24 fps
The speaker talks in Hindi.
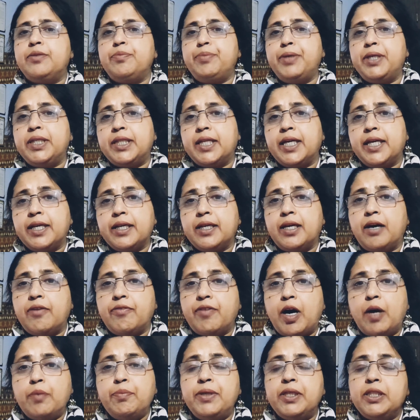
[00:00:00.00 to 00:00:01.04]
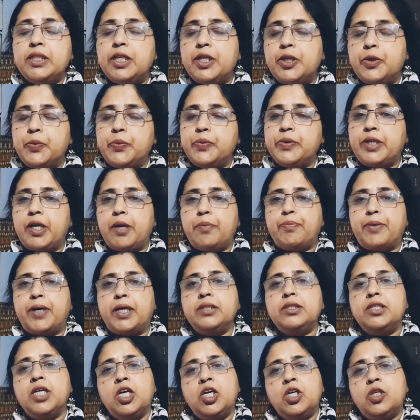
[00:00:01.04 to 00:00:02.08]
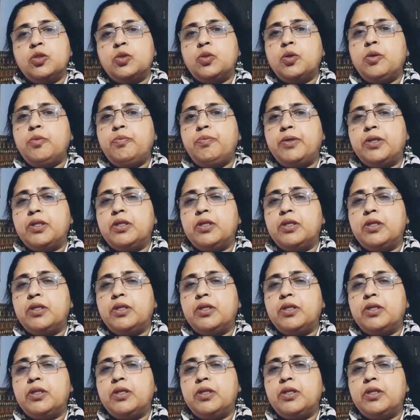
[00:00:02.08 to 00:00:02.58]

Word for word: भी थे गवाह भी थे उनके पास तो